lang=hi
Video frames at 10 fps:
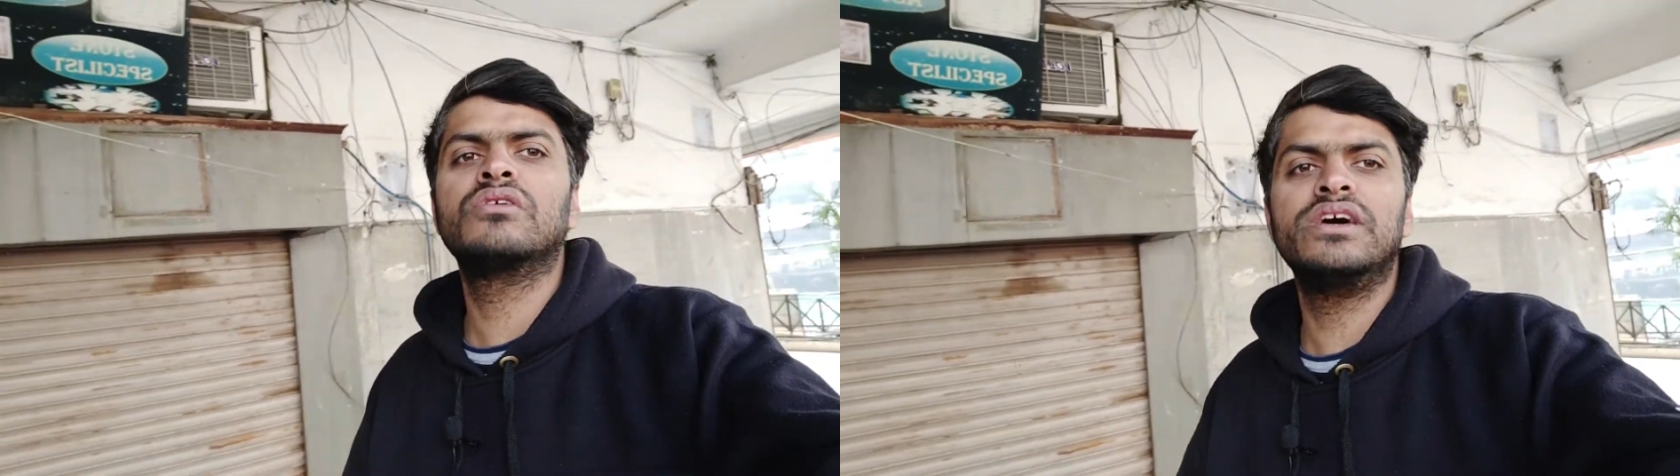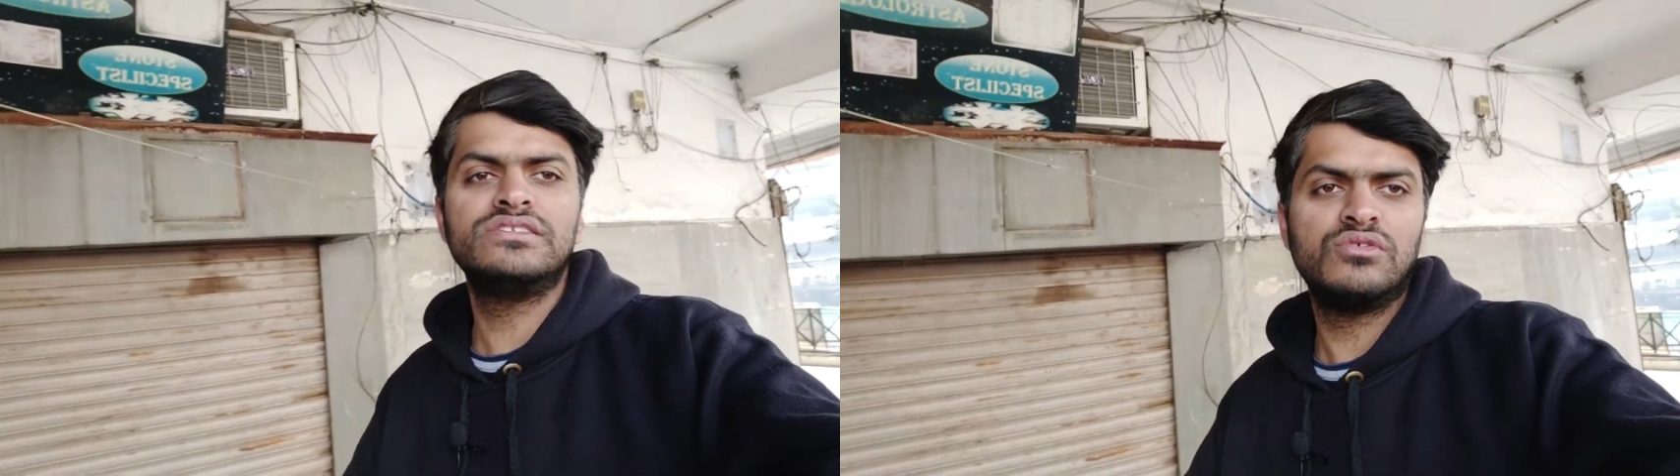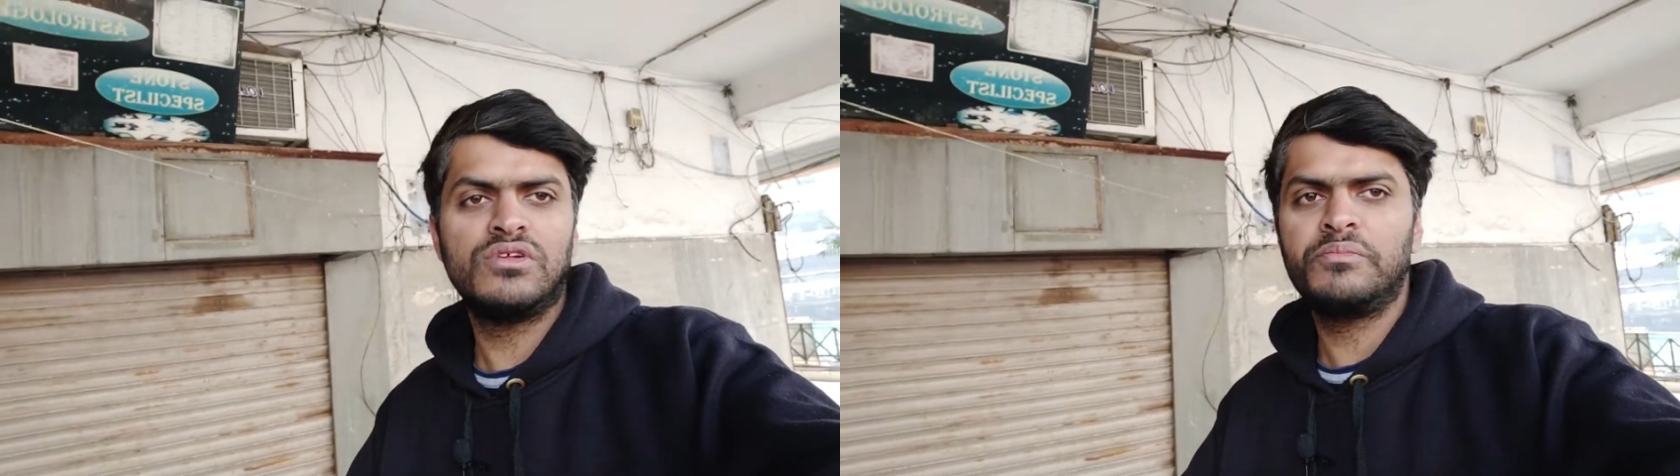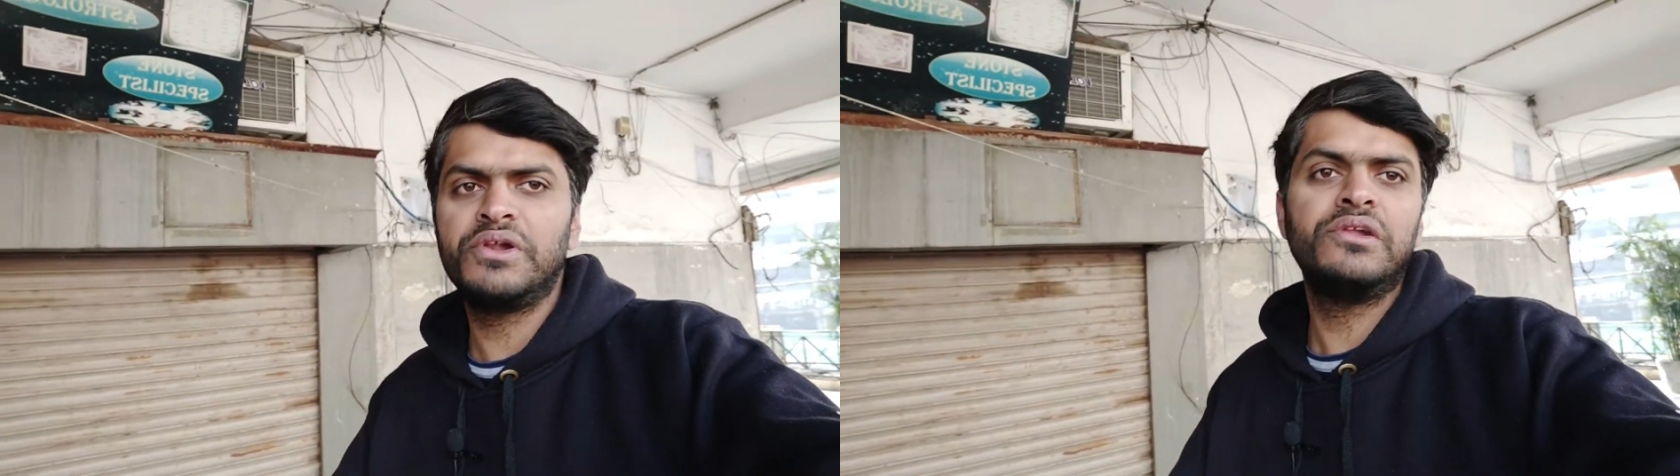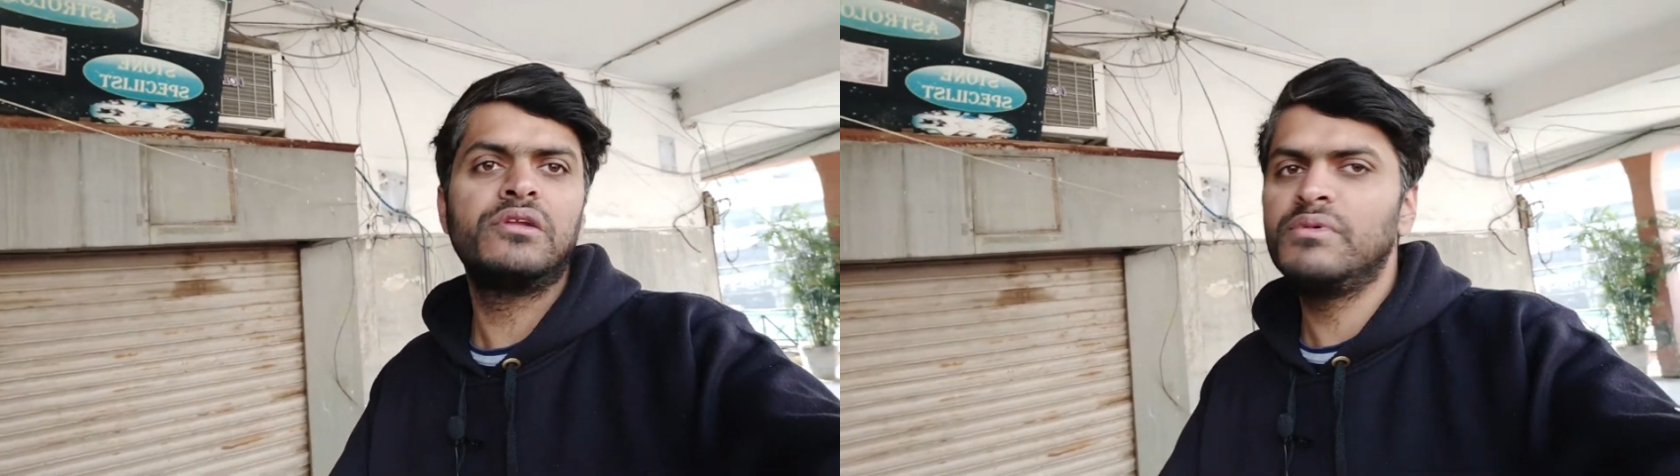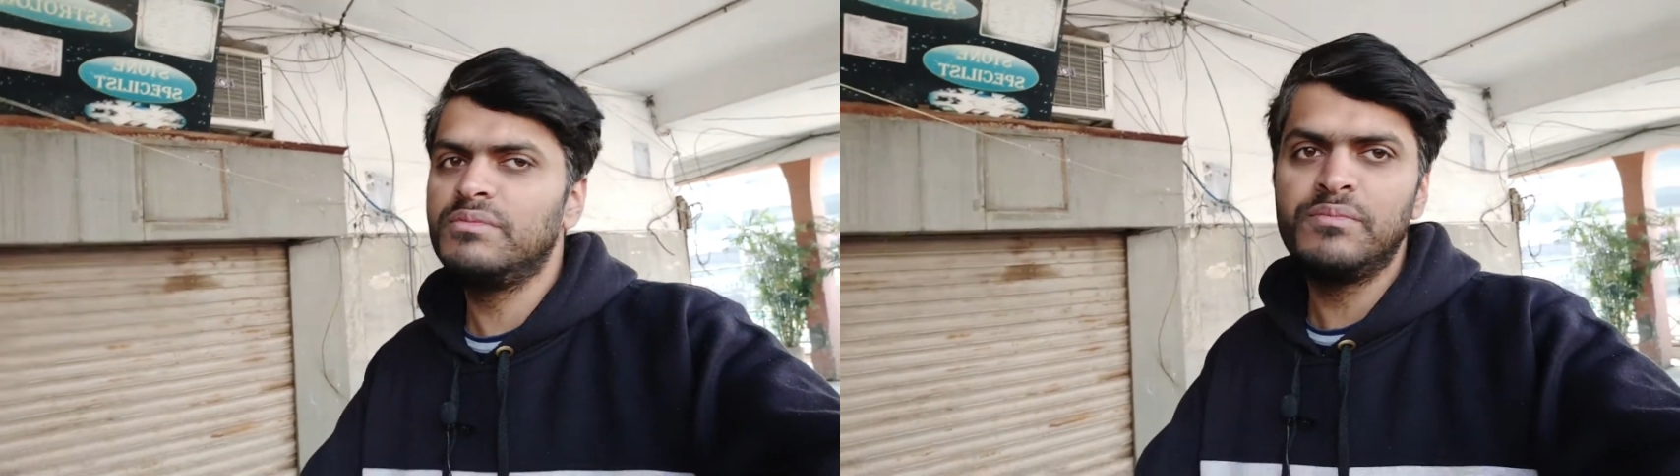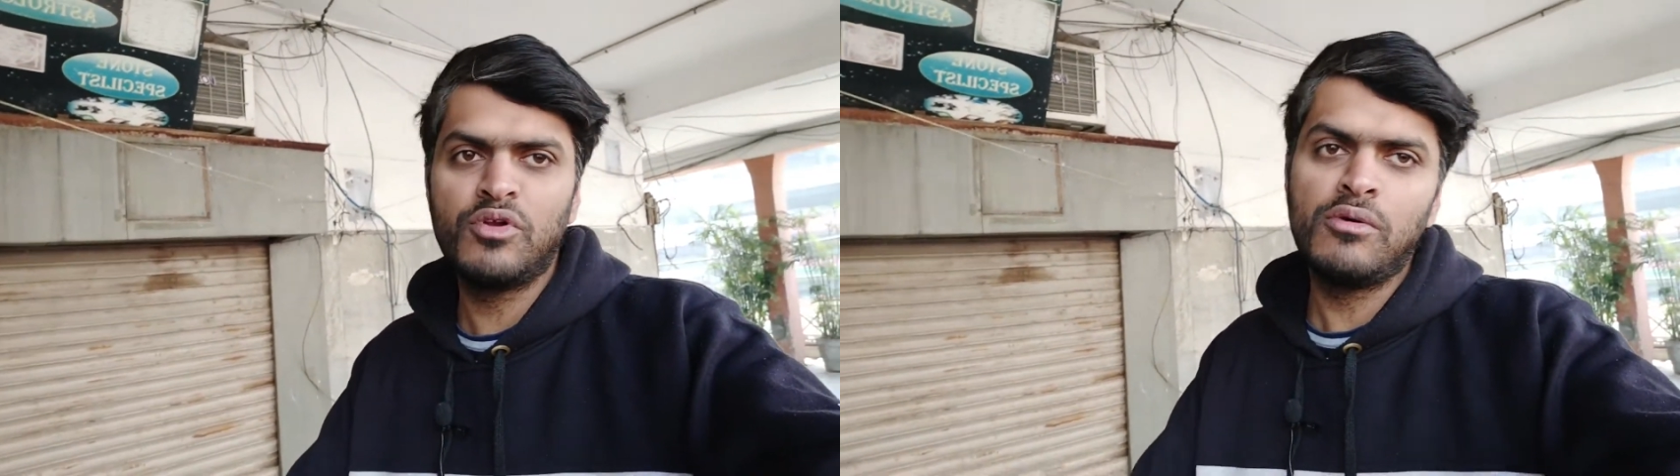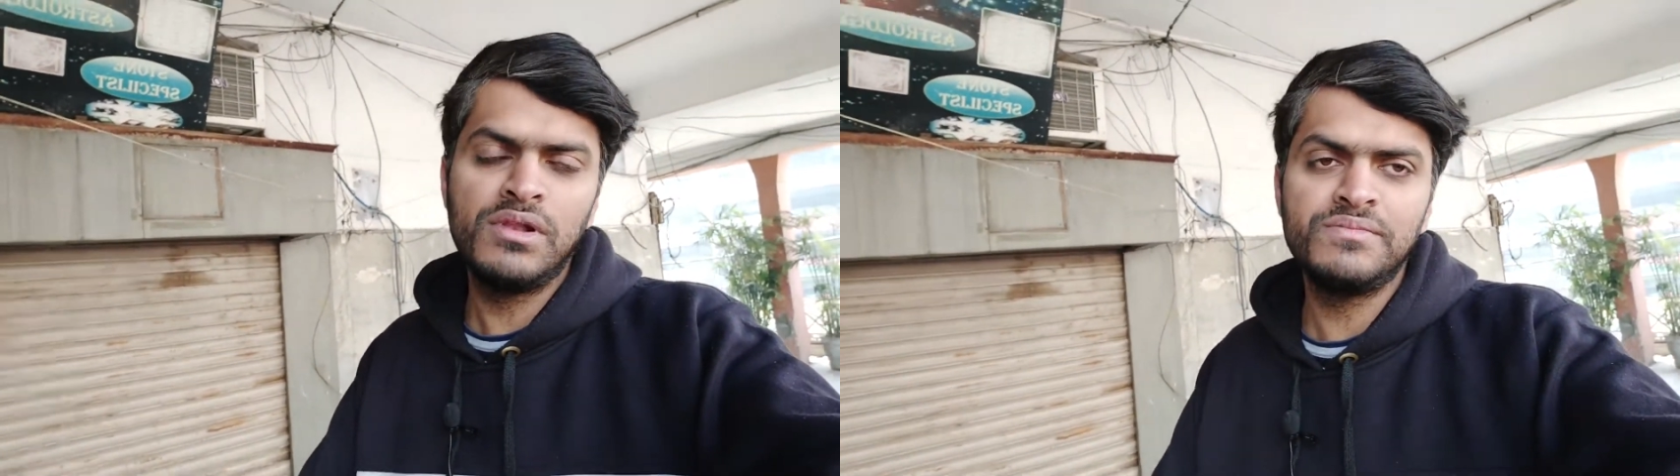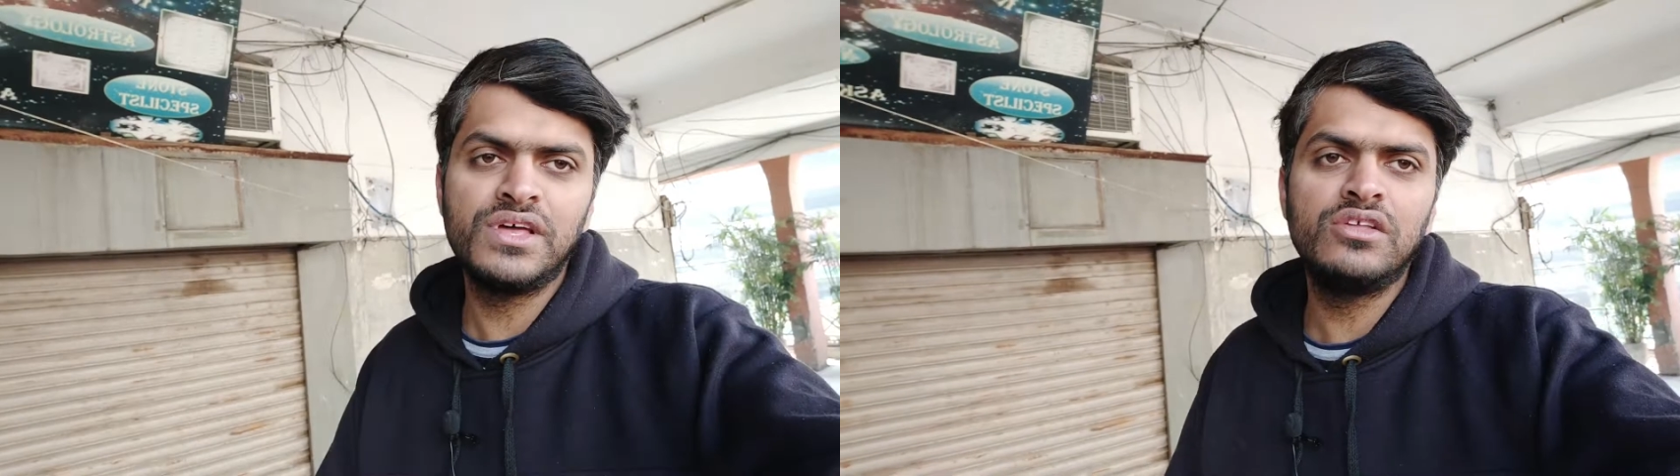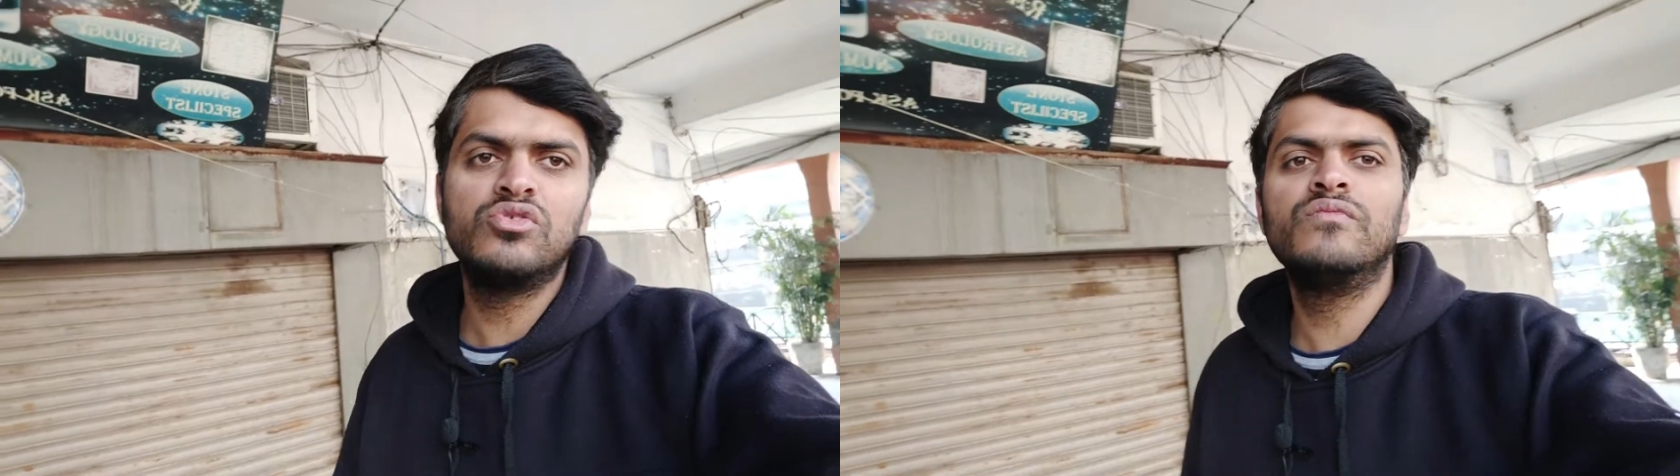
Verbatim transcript: गाइस थोड़ा प्रिंटर में भी प्रॉब्लम था